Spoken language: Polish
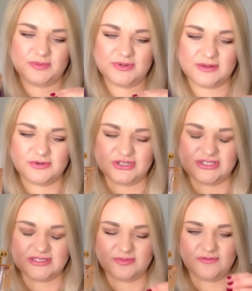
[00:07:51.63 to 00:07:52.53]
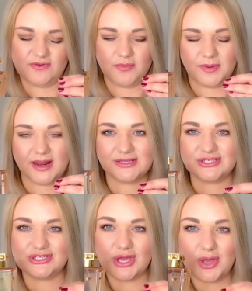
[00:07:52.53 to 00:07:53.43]
jak możecie sobie
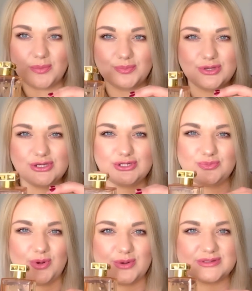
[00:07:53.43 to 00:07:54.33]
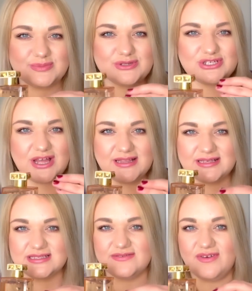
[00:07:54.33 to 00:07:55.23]
wyobrazić piżmo
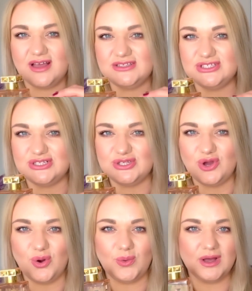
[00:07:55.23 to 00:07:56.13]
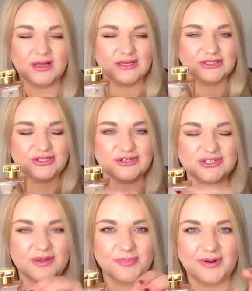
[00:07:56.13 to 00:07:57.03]
zmieszane z wanilią,
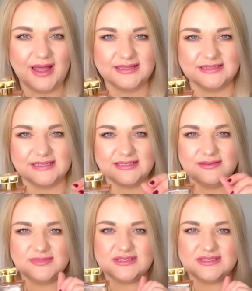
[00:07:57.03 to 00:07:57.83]
troszkę polane takim